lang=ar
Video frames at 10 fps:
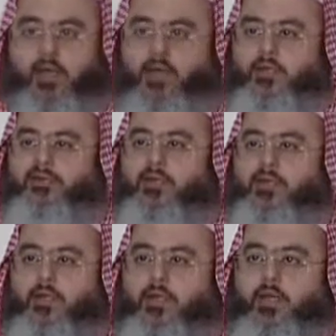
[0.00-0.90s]

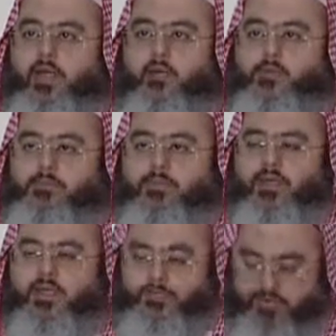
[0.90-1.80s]
النفر او من
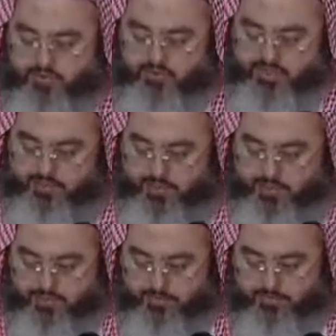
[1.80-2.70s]
بقي من
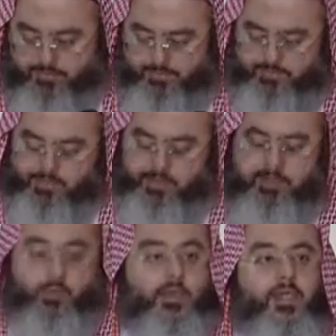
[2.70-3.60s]
المسلمين
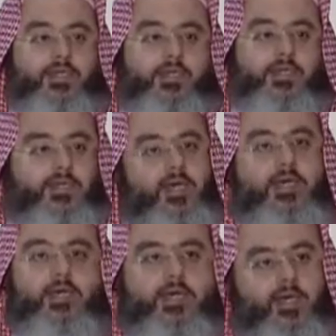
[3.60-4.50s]
ولكن
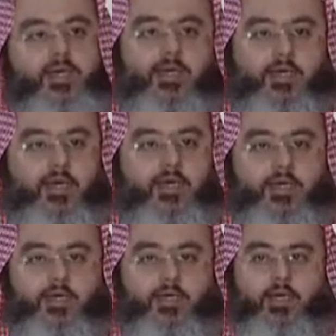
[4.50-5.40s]
كان لها
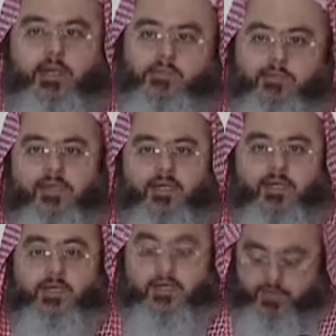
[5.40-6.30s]
ابو
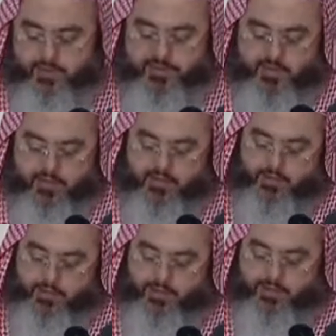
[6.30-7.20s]
بكر رضي
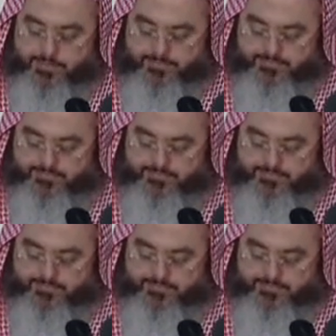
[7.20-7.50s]
الله عنه